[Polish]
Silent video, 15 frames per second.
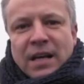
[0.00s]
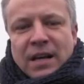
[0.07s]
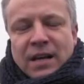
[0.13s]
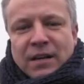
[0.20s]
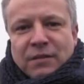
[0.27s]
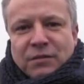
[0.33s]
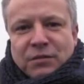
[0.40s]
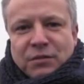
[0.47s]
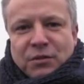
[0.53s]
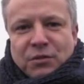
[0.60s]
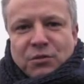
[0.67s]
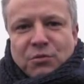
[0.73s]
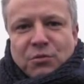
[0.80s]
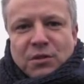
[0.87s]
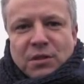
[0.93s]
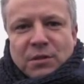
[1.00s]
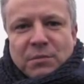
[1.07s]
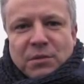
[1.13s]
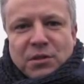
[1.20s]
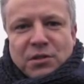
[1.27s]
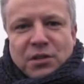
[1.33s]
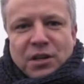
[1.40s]
W związku z tym
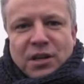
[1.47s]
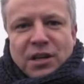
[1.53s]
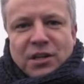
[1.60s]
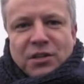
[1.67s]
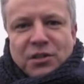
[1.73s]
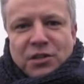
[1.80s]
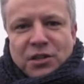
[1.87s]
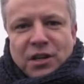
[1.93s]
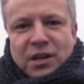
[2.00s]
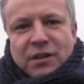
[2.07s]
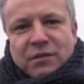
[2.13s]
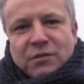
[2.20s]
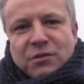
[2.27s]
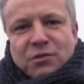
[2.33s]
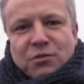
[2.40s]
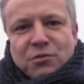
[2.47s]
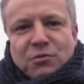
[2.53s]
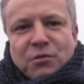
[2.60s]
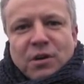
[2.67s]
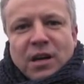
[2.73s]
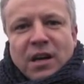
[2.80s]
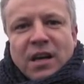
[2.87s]
jeszcze dzisiaj
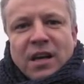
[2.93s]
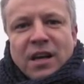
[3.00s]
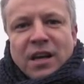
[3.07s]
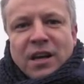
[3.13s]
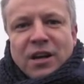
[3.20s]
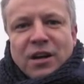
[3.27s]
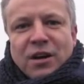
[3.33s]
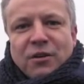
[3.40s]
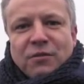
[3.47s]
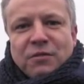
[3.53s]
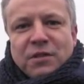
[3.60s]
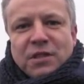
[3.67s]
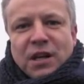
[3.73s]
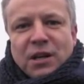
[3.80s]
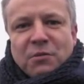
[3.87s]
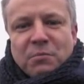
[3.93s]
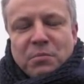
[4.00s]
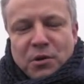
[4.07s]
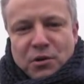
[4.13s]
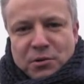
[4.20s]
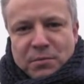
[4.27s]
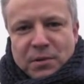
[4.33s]
wystosuję oficjalną
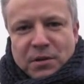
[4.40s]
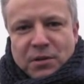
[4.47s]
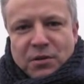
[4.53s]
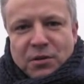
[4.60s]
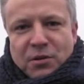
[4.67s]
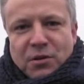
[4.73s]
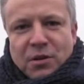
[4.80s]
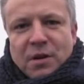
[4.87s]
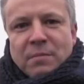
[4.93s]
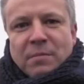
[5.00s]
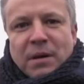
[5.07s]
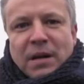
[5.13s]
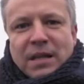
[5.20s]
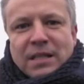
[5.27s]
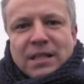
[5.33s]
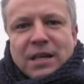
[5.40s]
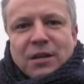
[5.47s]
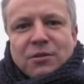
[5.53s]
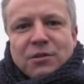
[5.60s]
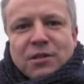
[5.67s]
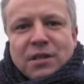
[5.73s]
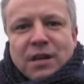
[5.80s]
prośbę do pana
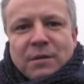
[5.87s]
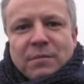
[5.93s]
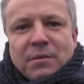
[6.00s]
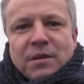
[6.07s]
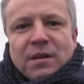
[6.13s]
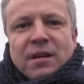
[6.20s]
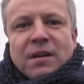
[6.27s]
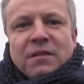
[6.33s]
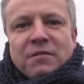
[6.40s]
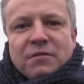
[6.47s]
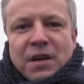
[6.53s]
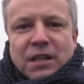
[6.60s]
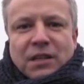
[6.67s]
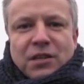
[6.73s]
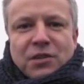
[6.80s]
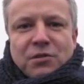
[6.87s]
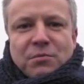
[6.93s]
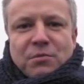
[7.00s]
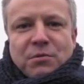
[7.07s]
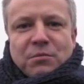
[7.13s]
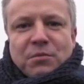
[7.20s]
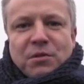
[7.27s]
starosty, aby w jak
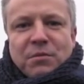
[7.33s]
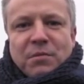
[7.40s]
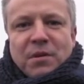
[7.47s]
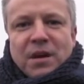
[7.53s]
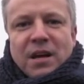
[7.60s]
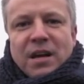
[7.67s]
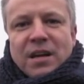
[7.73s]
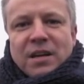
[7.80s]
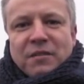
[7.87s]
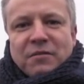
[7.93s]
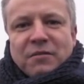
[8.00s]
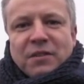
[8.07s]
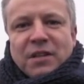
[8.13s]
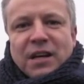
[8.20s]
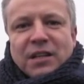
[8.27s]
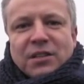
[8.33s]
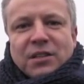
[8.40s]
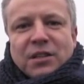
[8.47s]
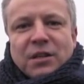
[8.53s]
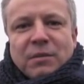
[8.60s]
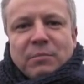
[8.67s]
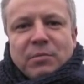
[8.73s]
najszybszym trybie wydać
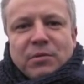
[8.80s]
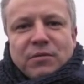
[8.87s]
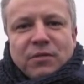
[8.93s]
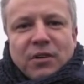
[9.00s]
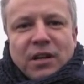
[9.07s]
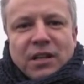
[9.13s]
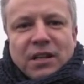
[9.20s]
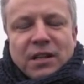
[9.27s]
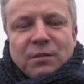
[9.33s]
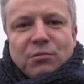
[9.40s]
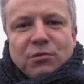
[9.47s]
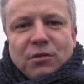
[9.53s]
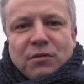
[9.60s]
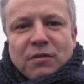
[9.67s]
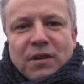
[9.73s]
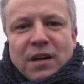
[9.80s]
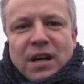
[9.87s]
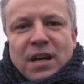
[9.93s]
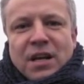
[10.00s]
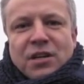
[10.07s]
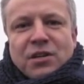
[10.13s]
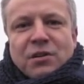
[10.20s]
pozwolenie na budowę,
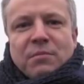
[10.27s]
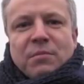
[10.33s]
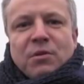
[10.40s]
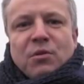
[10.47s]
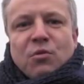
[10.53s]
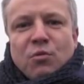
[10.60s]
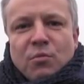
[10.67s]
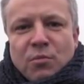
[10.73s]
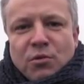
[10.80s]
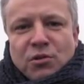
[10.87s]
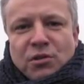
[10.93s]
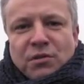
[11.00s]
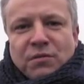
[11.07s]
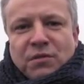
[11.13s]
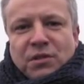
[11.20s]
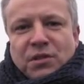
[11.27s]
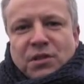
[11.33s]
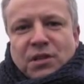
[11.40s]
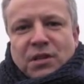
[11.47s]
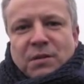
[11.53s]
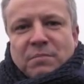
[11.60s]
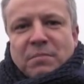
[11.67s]
żeby umożliwić
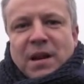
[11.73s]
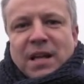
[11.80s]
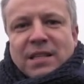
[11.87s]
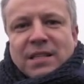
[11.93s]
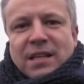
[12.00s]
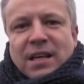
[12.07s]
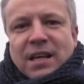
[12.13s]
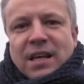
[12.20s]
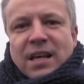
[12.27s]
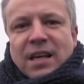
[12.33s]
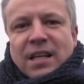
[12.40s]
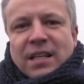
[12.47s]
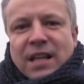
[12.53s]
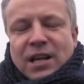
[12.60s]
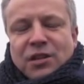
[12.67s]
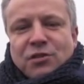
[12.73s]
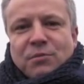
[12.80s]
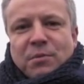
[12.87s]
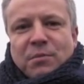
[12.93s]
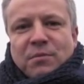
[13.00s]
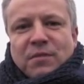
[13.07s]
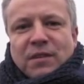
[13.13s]
pracę naszym
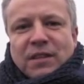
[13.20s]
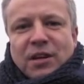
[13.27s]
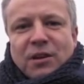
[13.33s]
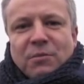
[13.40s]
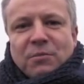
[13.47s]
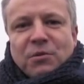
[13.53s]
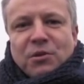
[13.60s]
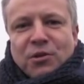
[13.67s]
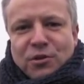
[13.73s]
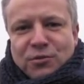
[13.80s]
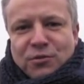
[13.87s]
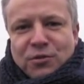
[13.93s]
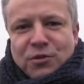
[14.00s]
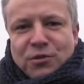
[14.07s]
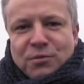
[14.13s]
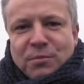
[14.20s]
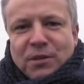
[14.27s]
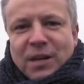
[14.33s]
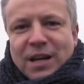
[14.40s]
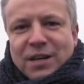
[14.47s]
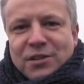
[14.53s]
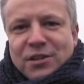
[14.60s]
obywatelom i rozwój
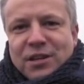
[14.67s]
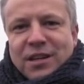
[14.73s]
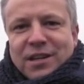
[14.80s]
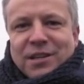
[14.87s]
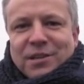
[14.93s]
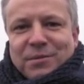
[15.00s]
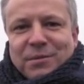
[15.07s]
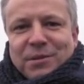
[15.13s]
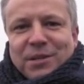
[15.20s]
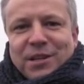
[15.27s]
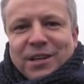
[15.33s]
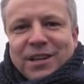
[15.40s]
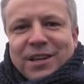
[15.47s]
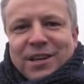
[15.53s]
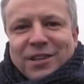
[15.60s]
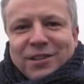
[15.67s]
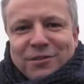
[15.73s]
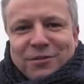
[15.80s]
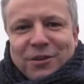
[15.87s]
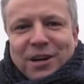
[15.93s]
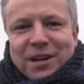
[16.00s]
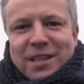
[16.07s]
gospodarczy gminy
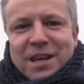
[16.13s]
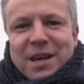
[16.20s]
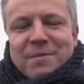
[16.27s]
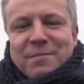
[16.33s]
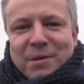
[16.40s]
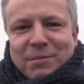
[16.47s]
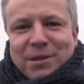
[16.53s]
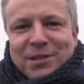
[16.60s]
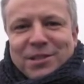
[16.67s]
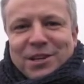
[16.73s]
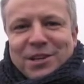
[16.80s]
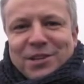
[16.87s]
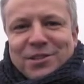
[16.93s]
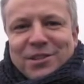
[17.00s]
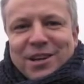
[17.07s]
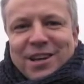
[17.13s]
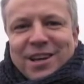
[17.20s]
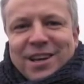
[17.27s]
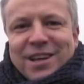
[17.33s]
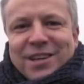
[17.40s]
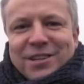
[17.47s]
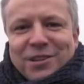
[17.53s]
Nowogard. Mam nadzieję, że
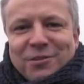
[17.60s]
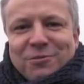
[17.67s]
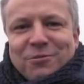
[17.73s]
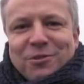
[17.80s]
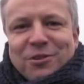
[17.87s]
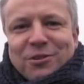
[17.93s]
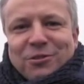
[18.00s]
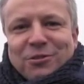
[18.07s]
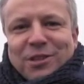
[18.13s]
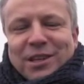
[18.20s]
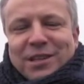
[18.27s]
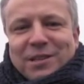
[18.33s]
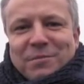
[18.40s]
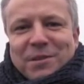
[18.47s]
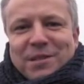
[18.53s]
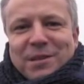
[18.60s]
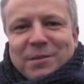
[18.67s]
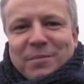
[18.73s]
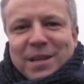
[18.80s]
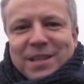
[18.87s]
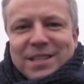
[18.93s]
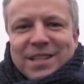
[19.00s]
niedługo tutaj te miejsca
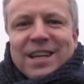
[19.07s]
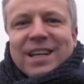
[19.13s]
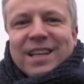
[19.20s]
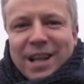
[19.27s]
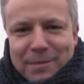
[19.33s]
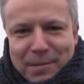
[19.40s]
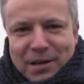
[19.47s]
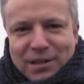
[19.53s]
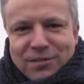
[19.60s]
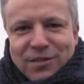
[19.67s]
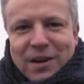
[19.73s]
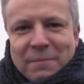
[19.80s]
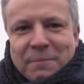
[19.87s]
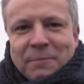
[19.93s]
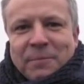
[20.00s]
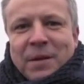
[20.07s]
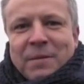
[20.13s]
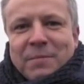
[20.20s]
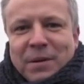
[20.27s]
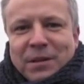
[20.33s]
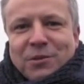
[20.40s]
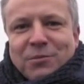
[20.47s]
pracy dla państwa
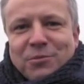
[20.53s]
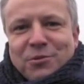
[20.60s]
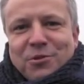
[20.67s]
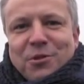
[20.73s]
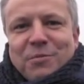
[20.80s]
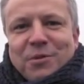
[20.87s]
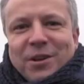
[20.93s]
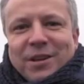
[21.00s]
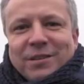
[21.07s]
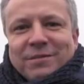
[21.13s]
będą uruchomione.